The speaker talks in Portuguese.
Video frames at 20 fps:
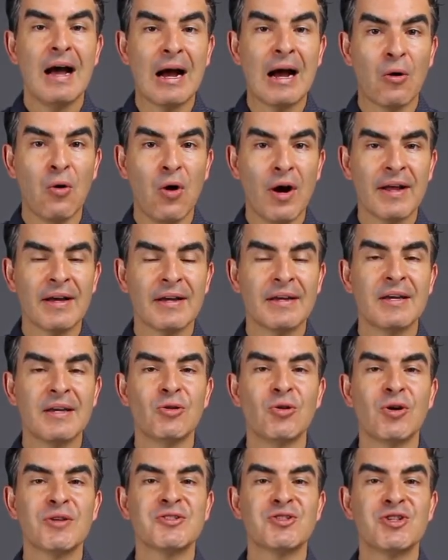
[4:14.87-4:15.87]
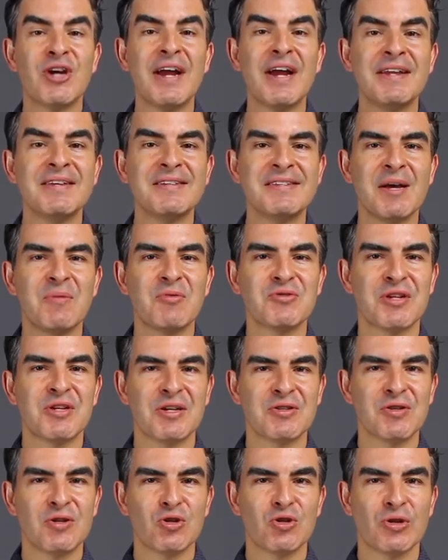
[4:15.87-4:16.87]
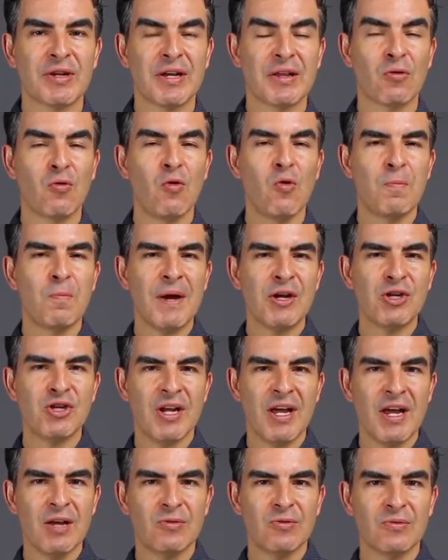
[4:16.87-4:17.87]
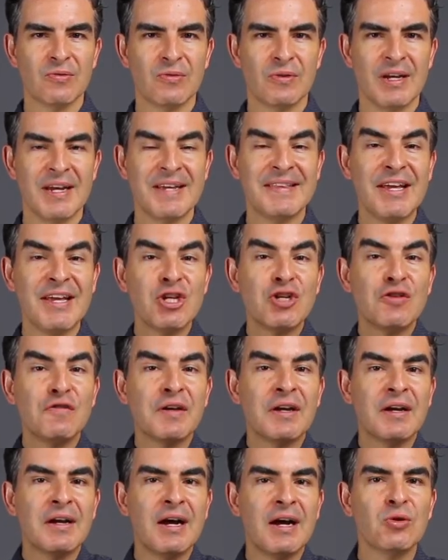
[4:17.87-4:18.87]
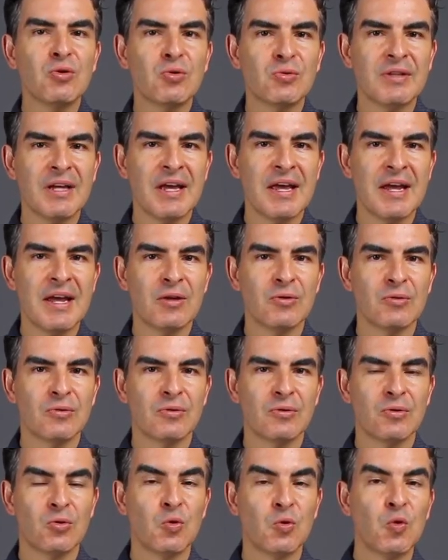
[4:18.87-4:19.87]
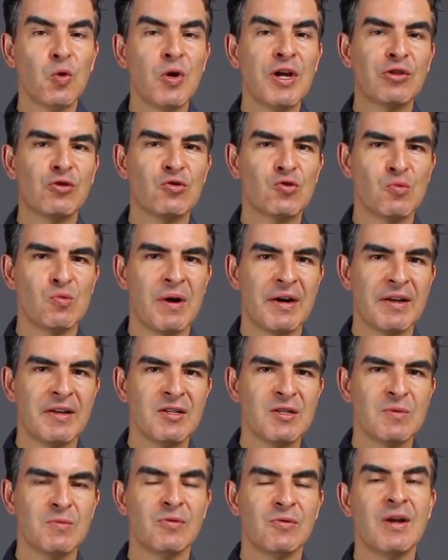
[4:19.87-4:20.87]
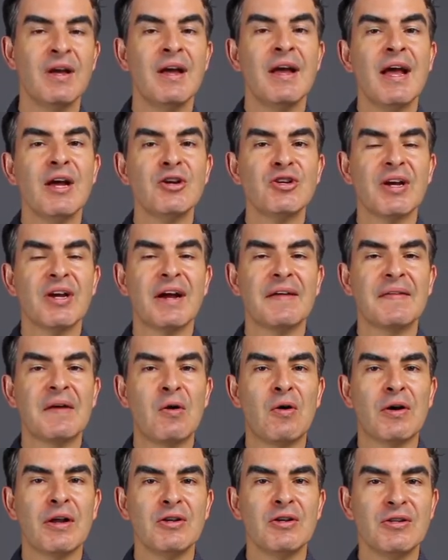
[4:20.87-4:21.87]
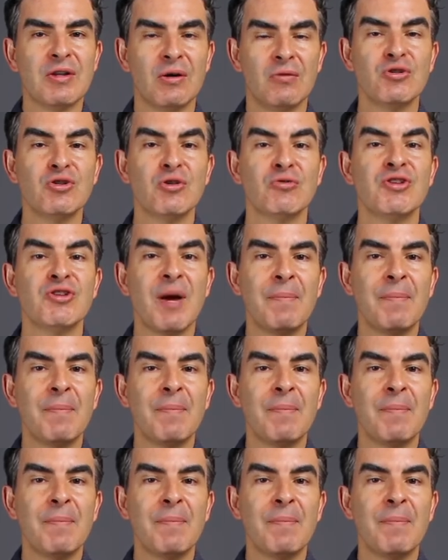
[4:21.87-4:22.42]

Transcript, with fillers: Agora que nós já iniciamos a nossa jornada com o pé direito, identificando o terreno no rito sumaríssimo, é chegada a hora então de eu te